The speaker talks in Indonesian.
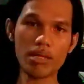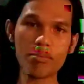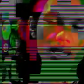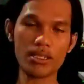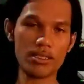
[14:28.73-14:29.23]

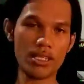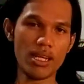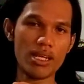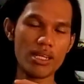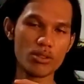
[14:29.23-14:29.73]
martabak
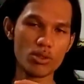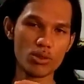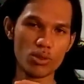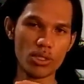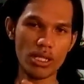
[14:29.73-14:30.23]
dan ada
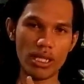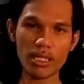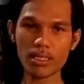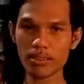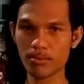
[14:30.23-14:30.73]
sosok
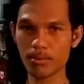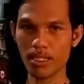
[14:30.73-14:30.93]
anak